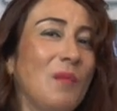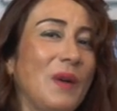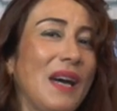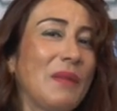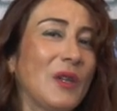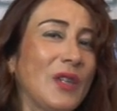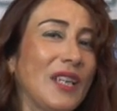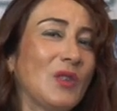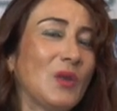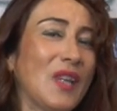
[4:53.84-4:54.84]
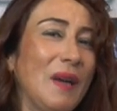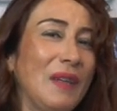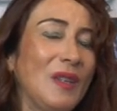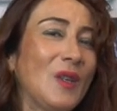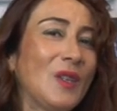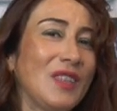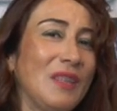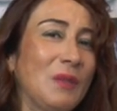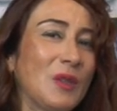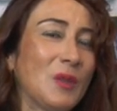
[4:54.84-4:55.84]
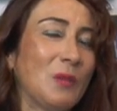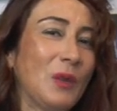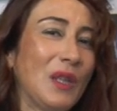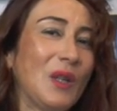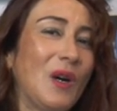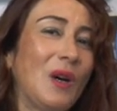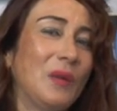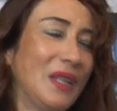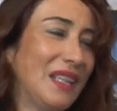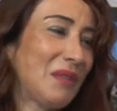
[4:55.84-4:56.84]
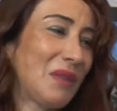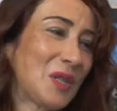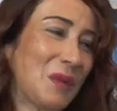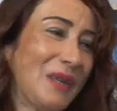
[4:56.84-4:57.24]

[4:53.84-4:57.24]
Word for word: pueda mejorar sus hábitos y por supuesto obtener mayor